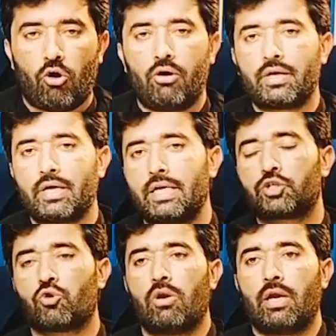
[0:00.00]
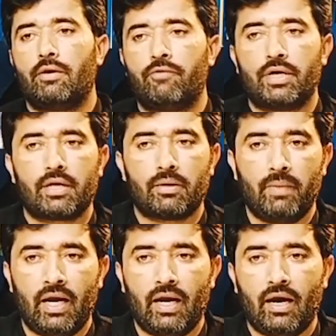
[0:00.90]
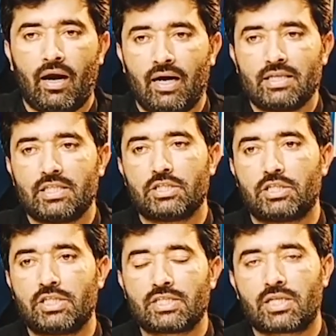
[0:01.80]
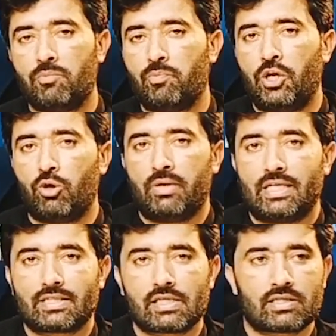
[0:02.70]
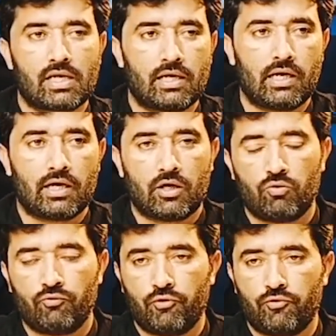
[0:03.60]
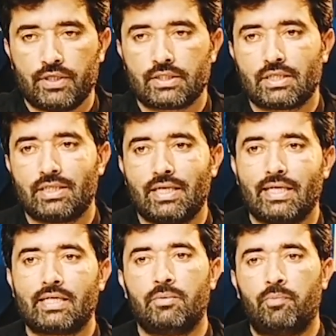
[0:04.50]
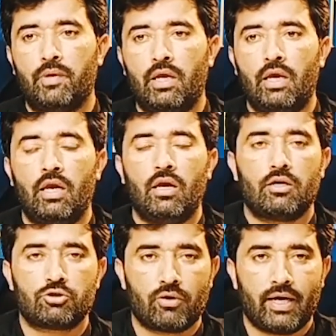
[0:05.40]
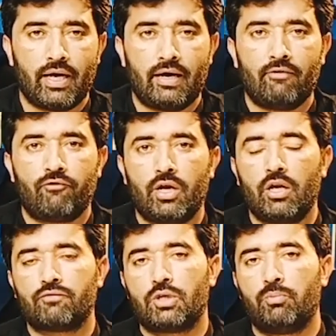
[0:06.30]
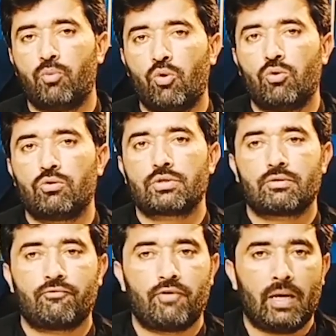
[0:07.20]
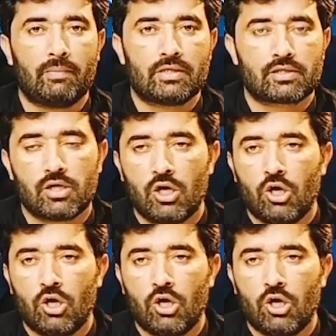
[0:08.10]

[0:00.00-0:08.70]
ऑन ग्रिड सोलर इन्वर्टर में आज जिस कंपनी को मैं डिस्कस करने लगा हूं व्यूवर्स ये कंपनी जो है वन ऑफ द मोस्ट फेमस